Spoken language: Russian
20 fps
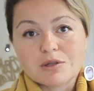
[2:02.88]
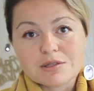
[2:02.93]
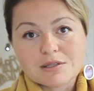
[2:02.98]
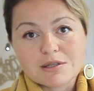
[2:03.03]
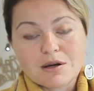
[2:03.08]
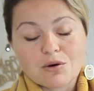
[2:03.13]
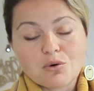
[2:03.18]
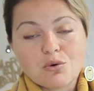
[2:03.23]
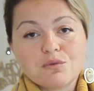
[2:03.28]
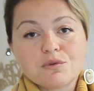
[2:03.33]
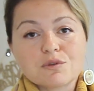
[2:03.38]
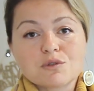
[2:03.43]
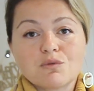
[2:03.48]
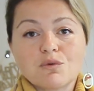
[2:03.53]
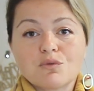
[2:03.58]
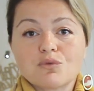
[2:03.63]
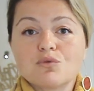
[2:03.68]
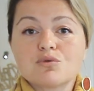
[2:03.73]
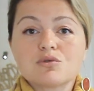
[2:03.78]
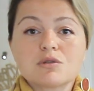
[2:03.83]
для здоровья,
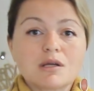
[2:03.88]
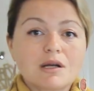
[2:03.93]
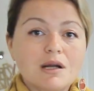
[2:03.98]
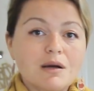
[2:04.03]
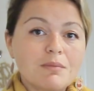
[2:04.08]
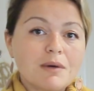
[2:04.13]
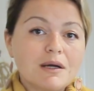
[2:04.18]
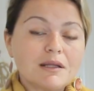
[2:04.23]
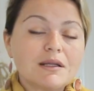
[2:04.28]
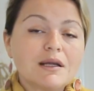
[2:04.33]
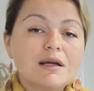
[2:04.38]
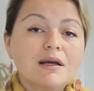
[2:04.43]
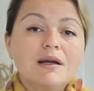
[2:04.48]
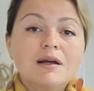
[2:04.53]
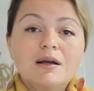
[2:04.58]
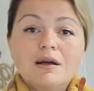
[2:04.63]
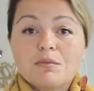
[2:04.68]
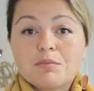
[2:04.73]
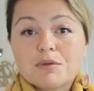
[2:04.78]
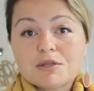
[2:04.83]
свой вкус и аромат,
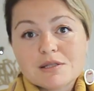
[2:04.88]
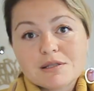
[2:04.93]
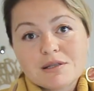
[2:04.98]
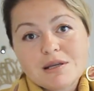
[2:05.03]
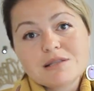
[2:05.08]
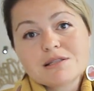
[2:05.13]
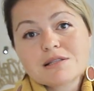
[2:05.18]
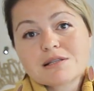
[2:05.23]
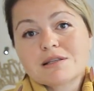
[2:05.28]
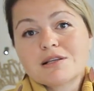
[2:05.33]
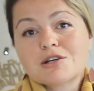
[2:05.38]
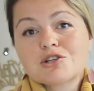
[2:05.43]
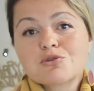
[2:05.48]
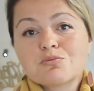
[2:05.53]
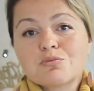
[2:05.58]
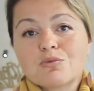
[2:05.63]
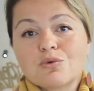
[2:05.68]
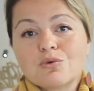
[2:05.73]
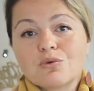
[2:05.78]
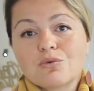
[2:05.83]
присоединяйтесь к
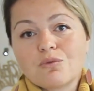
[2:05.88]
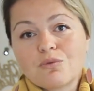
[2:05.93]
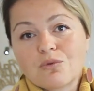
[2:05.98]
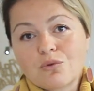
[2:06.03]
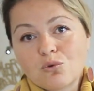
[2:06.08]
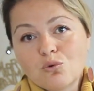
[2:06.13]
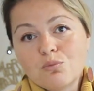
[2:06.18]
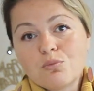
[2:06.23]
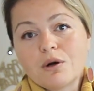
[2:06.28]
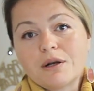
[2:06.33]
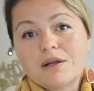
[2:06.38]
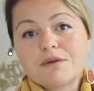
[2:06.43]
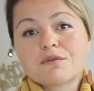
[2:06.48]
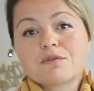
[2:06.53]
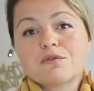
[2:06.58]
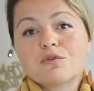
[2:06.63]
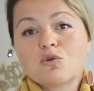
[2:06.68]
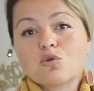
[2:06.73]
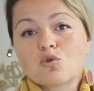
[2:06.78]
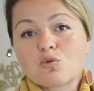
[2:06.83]
нашему клубу
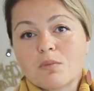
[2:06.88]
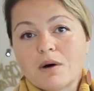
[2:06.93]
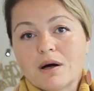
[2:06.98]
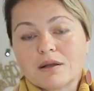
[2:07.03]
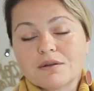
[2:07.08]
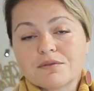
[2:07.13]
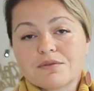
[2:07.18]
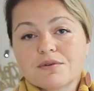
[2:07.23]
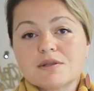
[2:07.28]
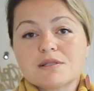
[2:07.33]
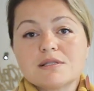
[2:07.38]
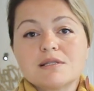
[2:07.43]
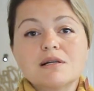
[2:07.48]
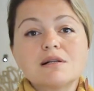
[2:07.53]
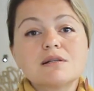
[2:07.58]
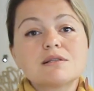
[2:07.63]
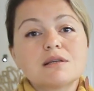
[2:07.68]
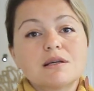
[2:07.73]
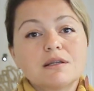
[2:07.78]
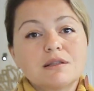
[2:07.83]
оливковых гурманов.
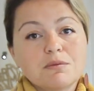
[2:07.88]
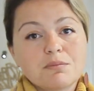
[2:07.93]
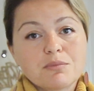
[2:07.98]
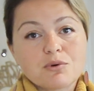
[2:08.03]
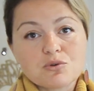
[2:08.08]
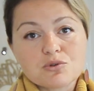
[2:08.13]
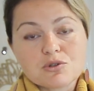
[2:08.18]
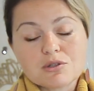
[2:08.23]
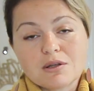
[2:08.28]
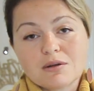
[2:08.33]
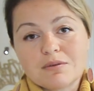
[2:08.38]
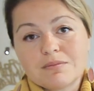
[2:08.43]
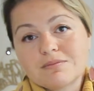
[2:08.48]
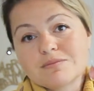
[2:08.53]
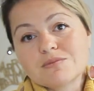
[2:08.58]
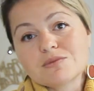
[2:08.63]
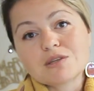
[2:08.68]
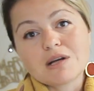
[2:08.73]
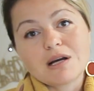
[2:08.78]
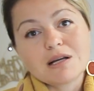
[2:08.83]
Сделать это просто.
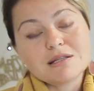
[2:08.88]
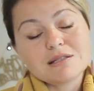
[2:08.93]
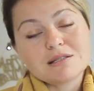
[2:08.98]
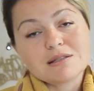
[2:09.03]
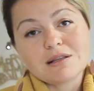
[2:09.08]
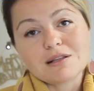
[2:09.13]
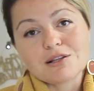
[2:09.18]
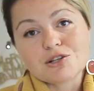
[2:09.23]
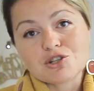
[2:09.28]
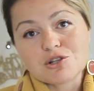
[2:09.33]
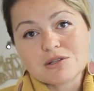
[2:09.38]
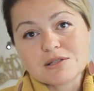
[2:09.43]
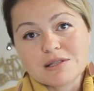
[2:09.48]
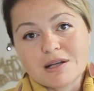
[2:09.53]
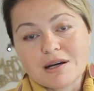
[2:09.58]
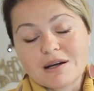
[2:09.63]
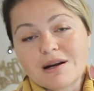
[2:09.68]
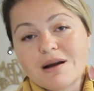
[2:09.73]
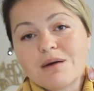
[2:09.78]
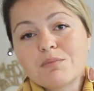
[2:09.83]
Заходите на наш
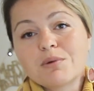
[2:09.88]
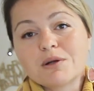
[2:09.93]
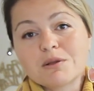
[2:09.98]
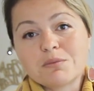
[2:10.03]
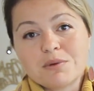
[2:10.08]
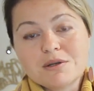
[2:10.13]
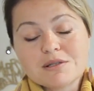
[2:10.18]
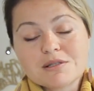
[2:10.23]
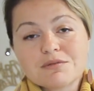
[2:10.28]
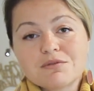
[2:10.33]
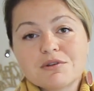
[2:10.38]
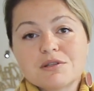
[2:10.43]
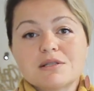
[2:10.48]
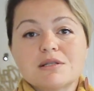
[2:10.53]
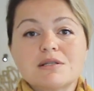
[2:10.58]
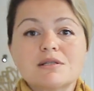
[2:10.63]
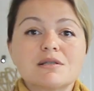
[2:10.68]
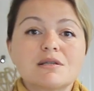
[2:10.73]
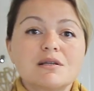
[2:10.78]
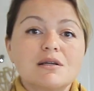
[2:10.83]
инстаграм,
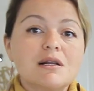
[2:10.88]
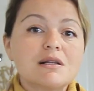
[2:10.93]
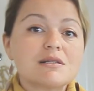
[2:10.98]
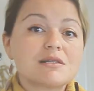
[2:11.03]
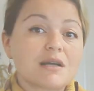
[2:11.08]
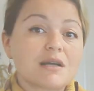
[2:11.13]
подписывайтесь или